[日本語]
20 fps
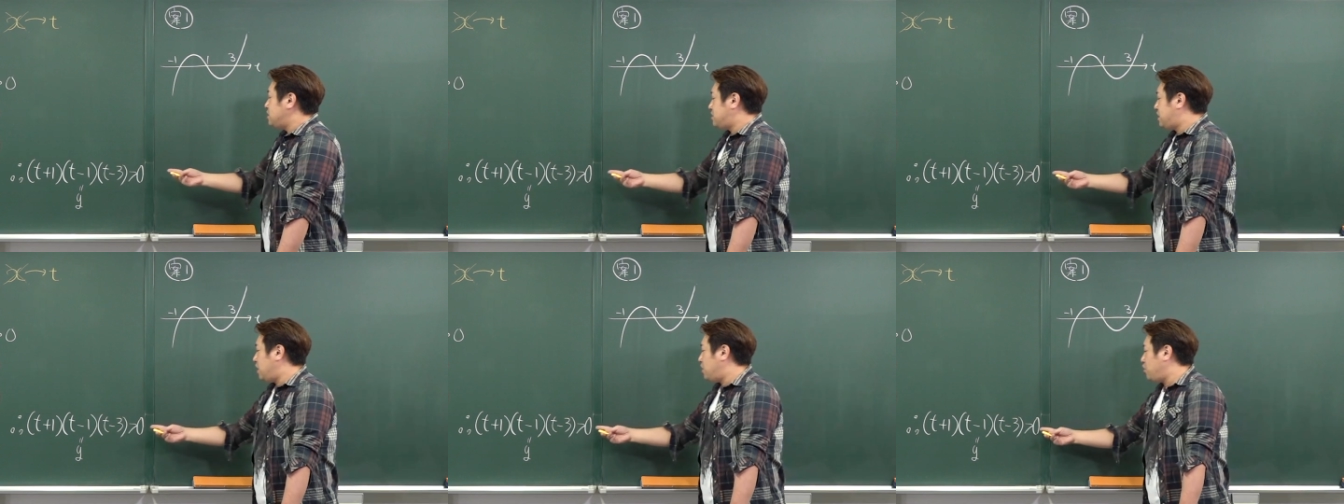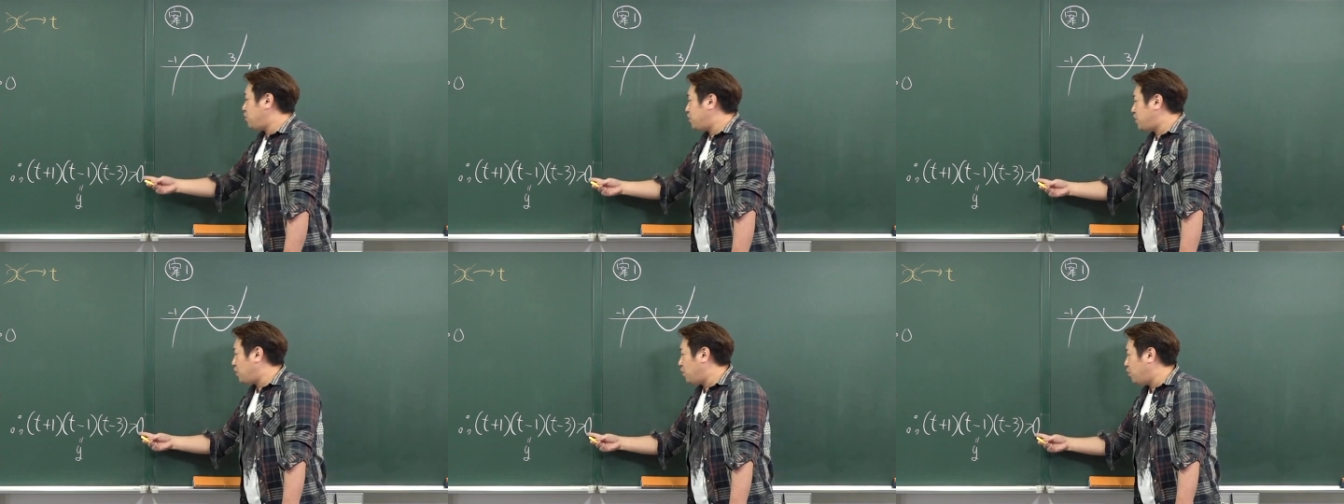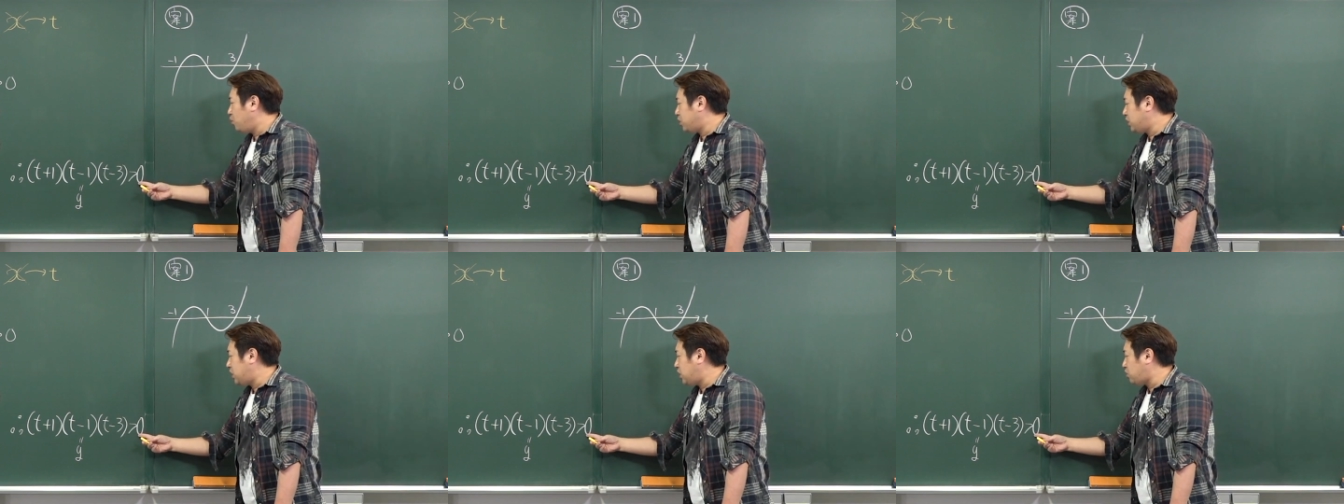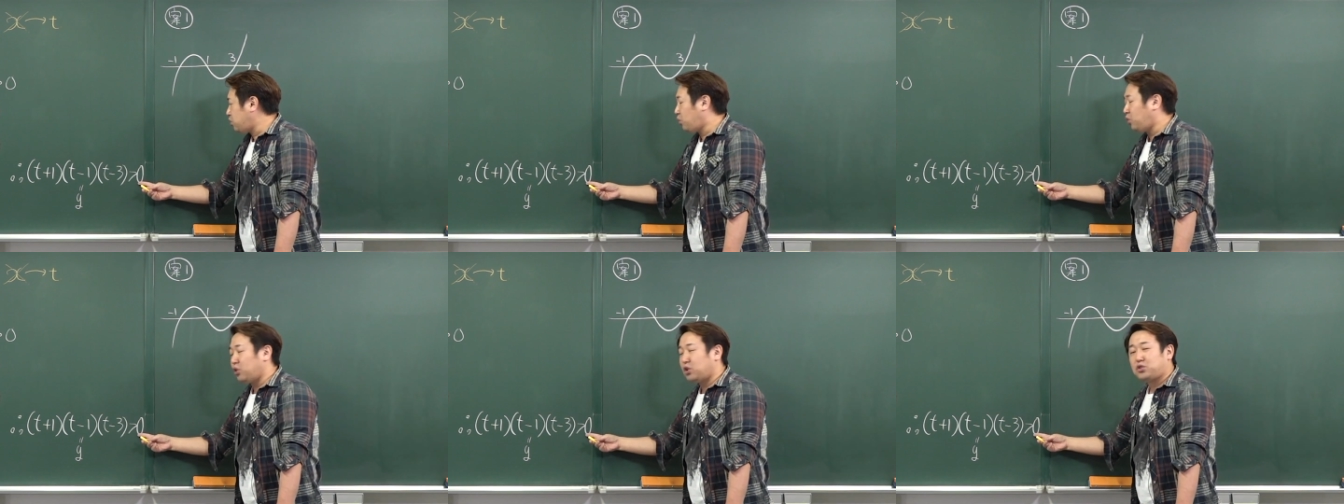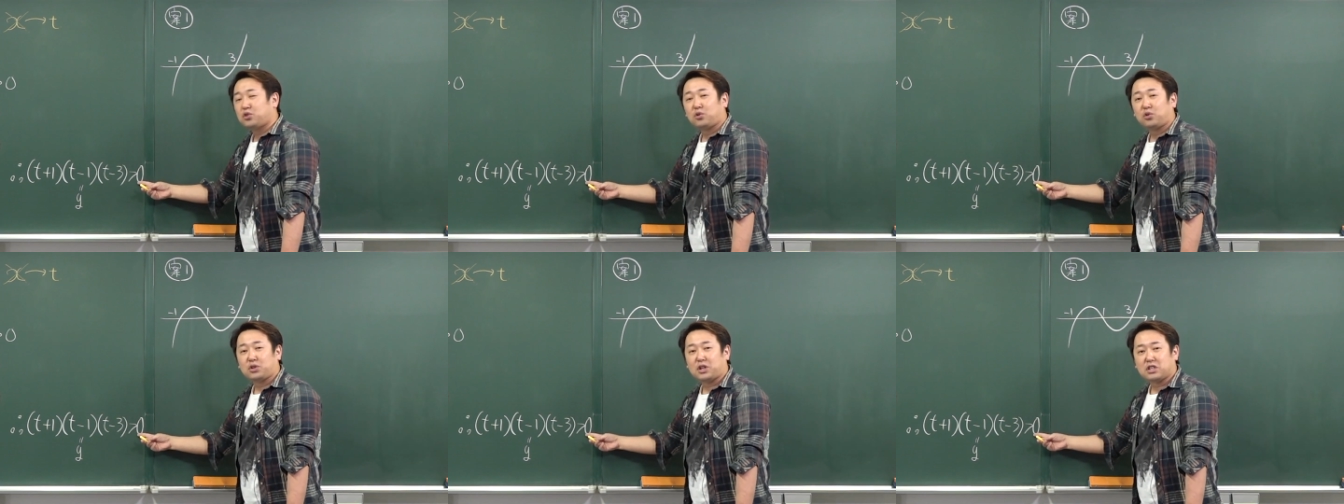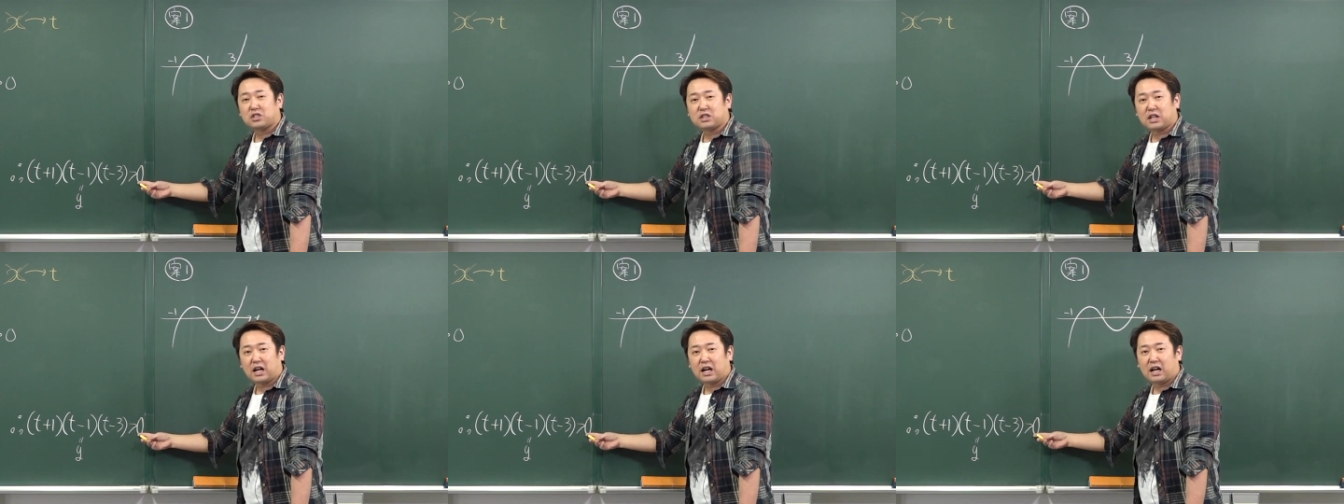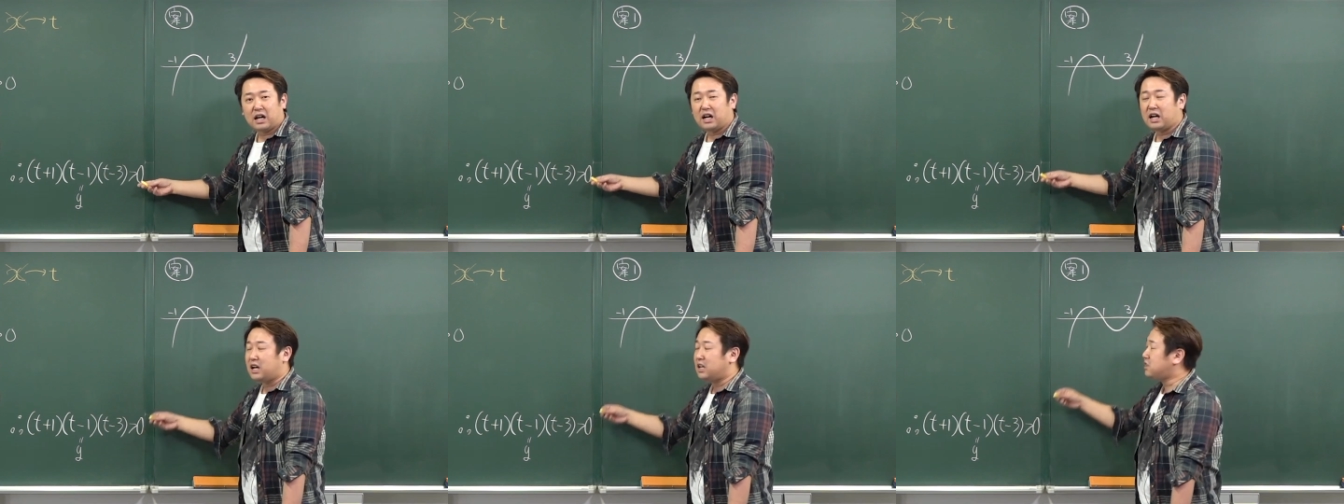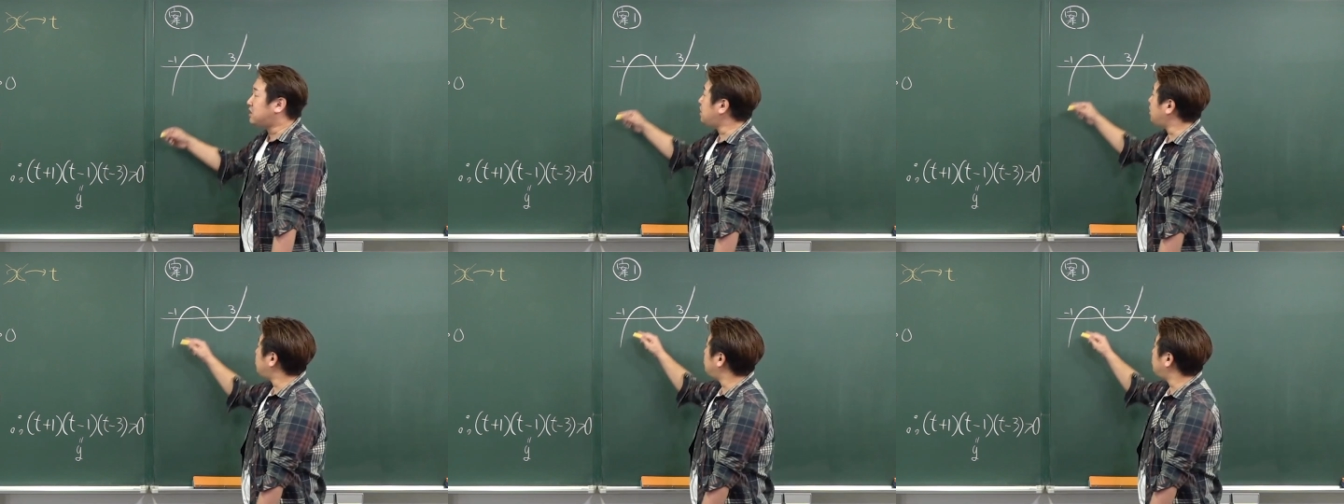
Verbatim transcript: 0より大きいところどこですかってい